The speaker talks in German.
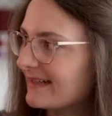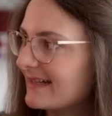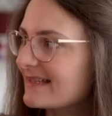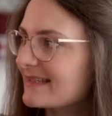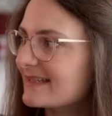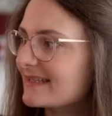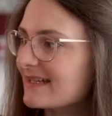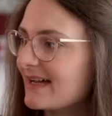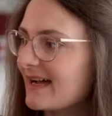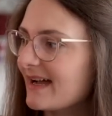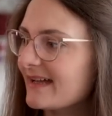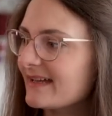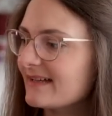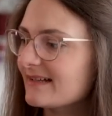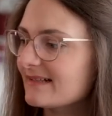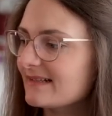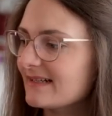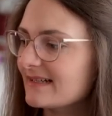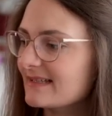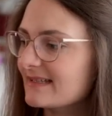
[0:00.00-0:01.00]
das
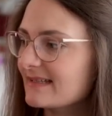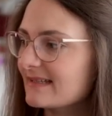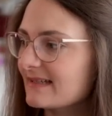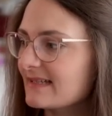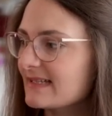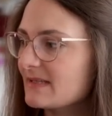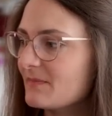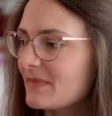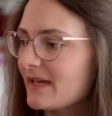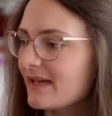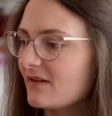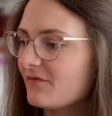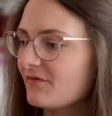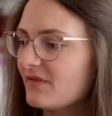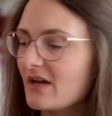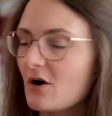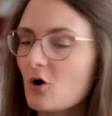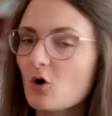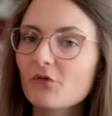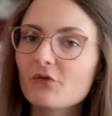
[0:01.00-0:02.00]
Teil, das ist mir
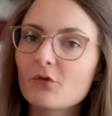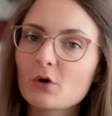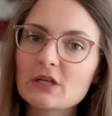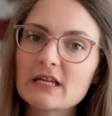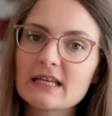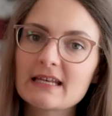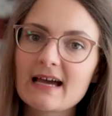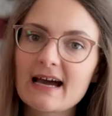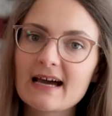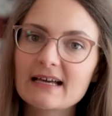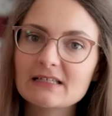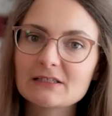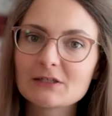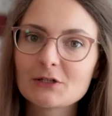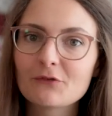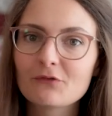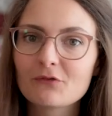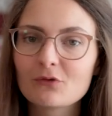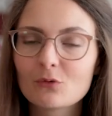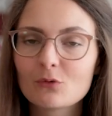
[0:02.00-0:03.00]
irgendwie auch von den Nadeln
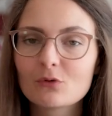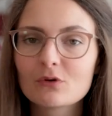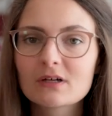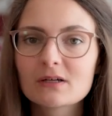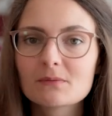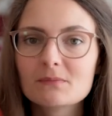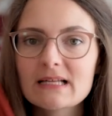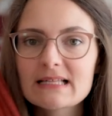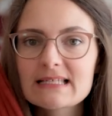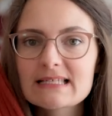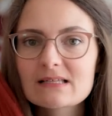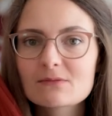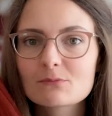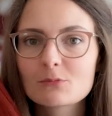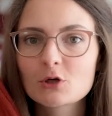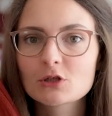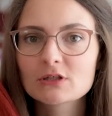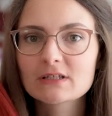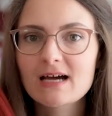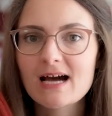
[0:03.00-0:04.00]
geflogen. Im letzten
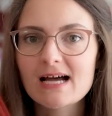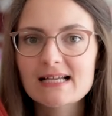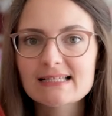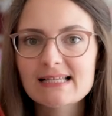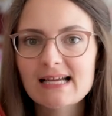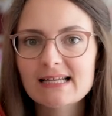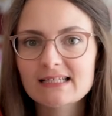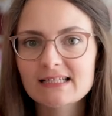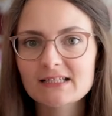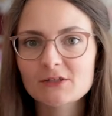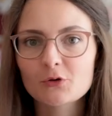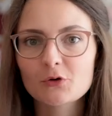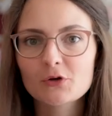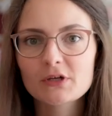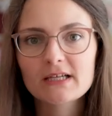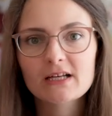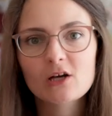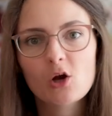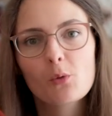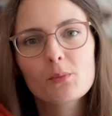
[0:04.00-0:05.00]
Podcast hatte ich
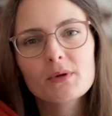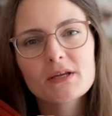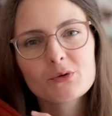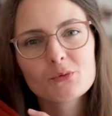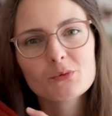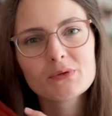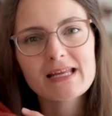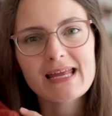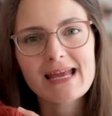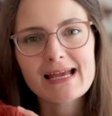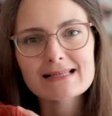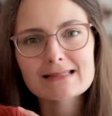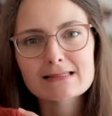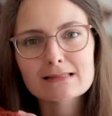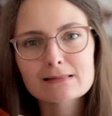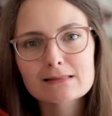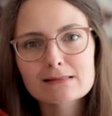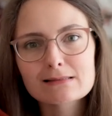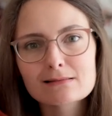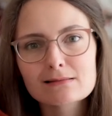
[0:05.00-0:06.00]
euch, glaube ich, nur die
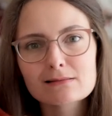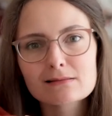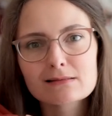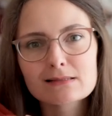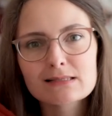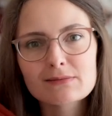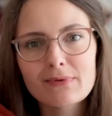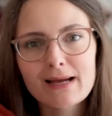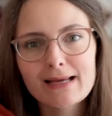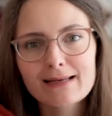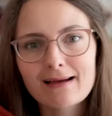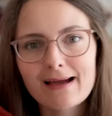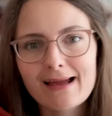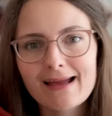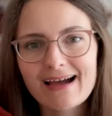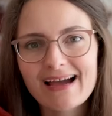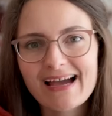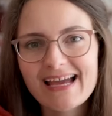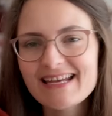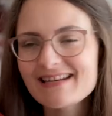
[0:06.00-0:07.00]
ersten zwei, drei
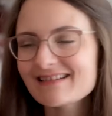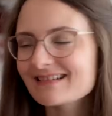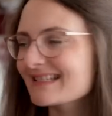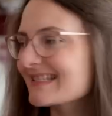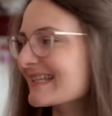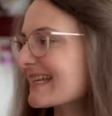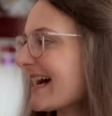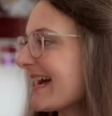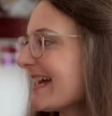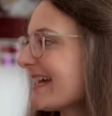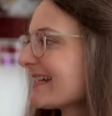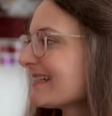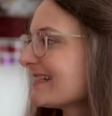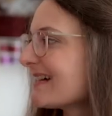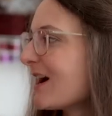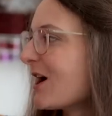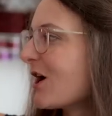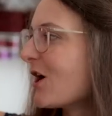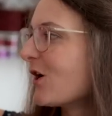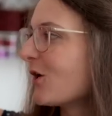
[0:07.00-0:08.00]
Reihen gezeigt.
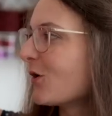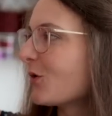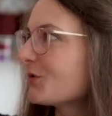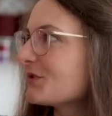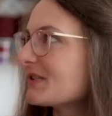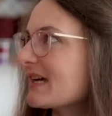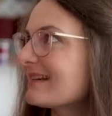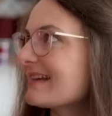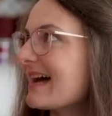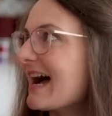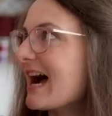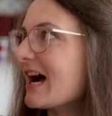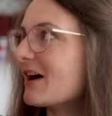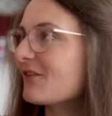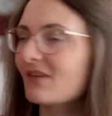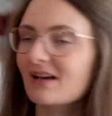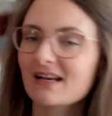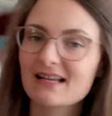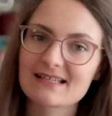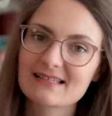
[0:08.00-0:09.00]
Und danach
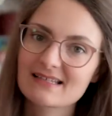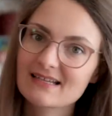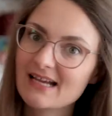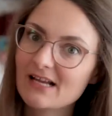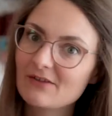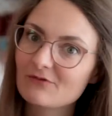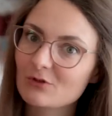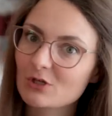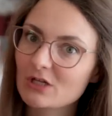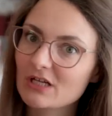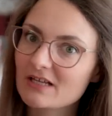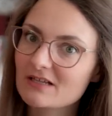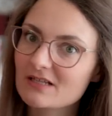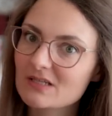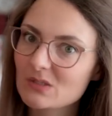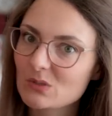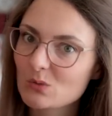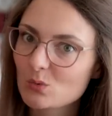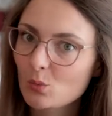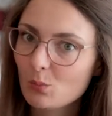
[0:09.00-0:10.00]
war das Teil wirklich
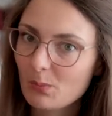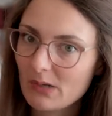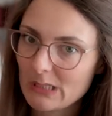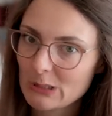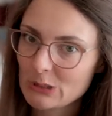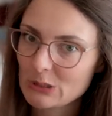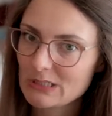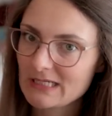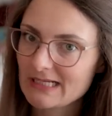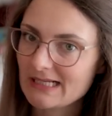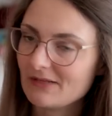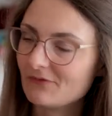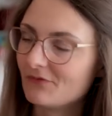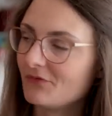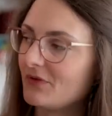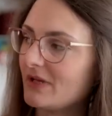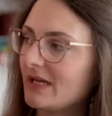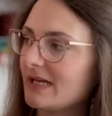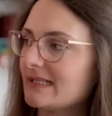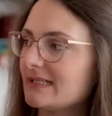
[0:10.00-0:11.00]
super schnell
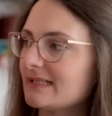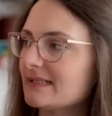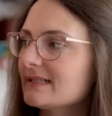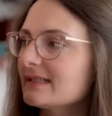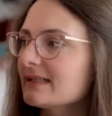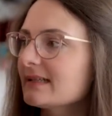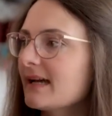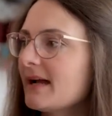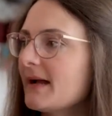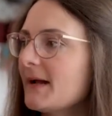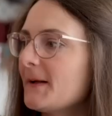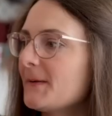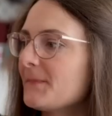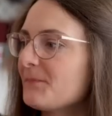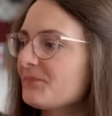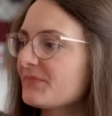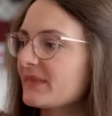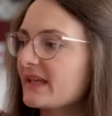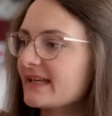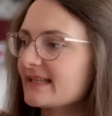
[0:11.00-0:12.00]
fertig.
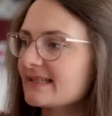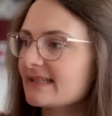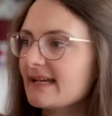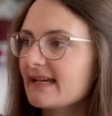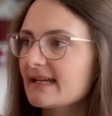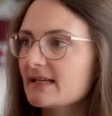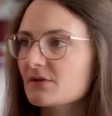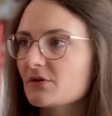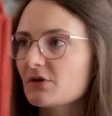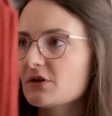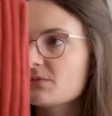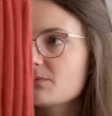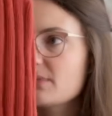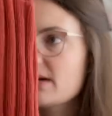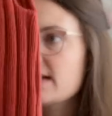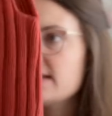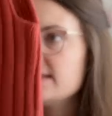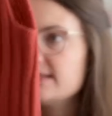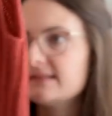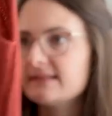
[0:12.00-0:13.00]
Ich zeige es euch
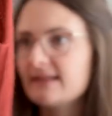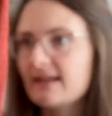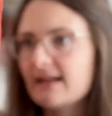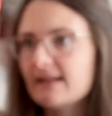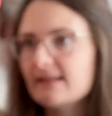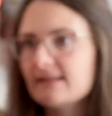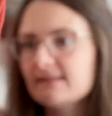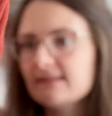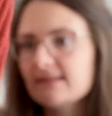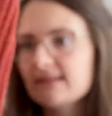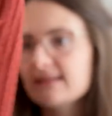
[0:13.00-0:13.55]
mal in all